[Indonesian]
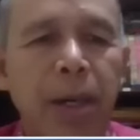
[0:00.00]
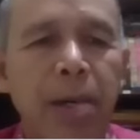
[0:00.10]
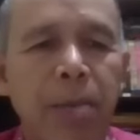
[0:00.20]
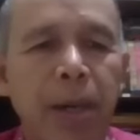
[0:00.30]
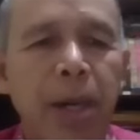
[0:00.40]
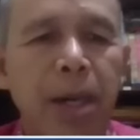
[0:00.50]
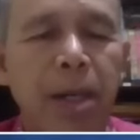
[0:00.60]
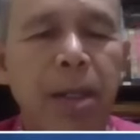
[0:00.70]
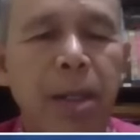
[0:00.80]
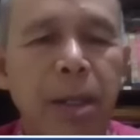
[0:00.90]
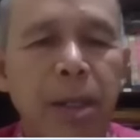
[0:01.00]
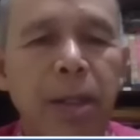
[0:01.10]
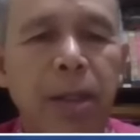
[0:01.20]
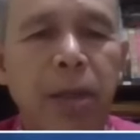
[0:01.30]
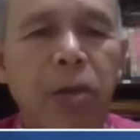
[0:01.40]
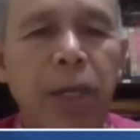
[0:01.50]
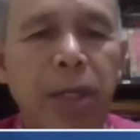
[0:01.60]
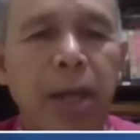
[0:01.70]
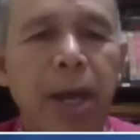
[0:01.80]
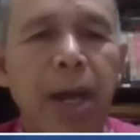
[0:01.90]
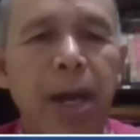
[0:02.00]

anak bilang terus saja